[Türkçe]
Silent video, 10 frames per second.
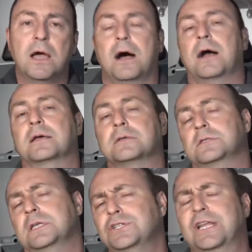
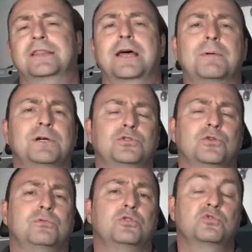arkasına jetler
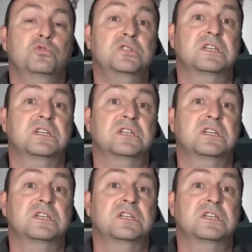başlıyor biliyorsunuz.